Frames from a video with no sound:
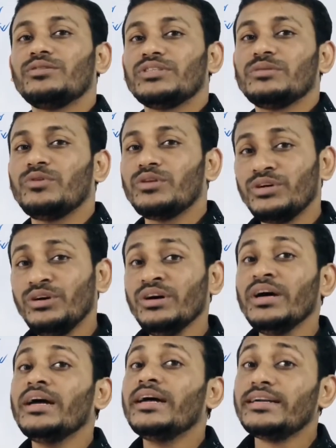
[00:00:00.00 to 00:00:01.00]
হচ্ছে মূলত
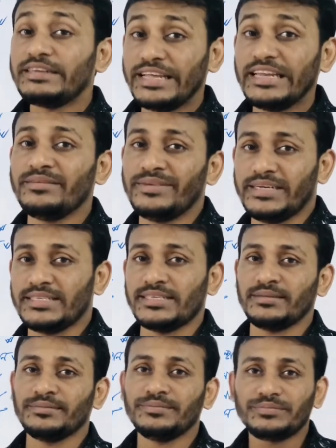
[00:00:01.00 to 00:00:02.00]

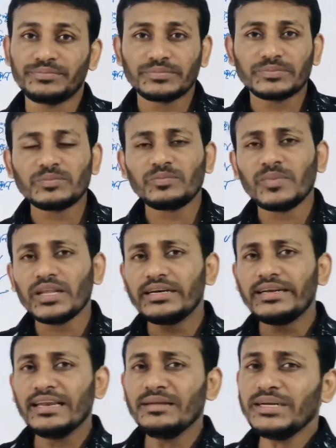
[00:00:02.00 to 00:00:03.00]
টেলিমেডিসিন
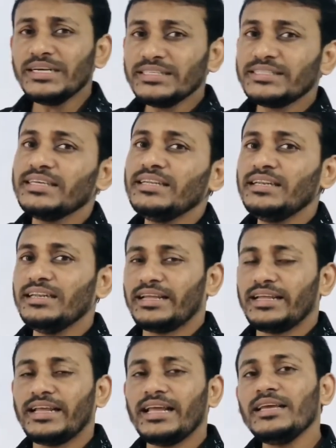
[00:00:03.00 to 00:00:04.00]
টেলিমেডিসিন
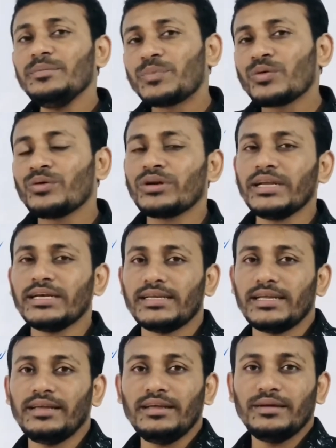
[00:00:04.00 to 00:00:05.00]
এই
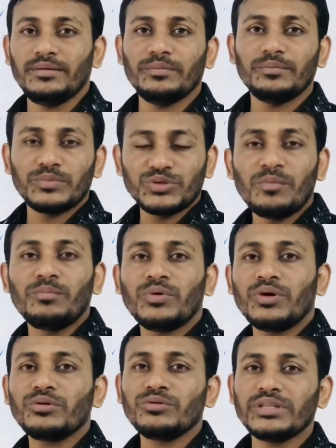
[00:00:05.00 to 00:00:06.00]
প্রক্রিয়াটি
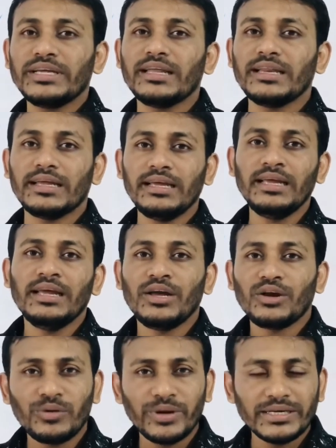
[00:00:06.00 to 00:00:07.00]
সম্পন্ন করতে গেলে
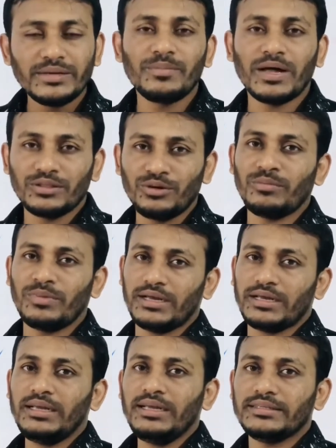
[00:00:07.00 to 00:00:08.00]
কয়েকটি মাধ্যম
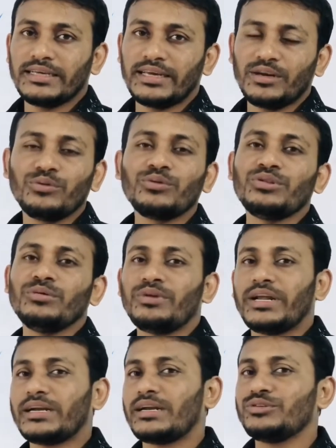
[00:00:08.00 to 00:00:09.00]
লাগে যেখানে
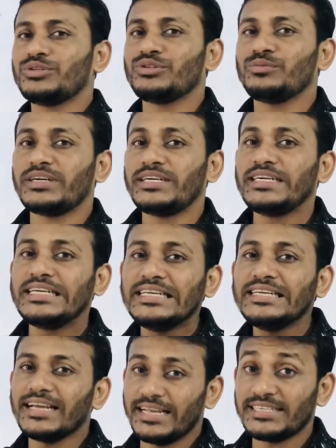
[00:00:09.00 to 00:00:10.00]
গুরুত্বপূর্ণ একটা হচ্ছে তোমার
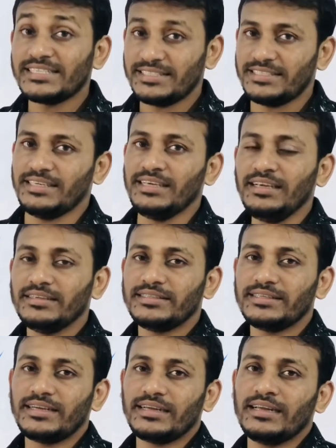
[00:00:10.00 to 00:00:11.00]
টি টিএসসি
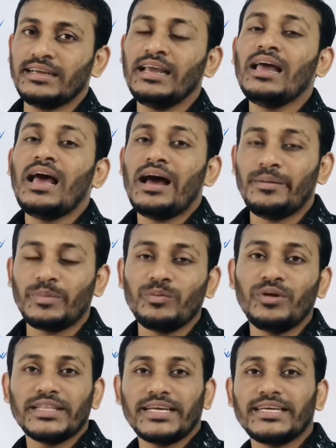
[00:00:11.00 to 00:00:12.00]
যেটাকে আমরা
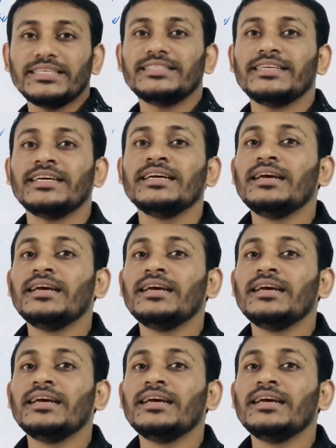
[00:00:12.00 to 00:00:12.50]
বলে থাকি যে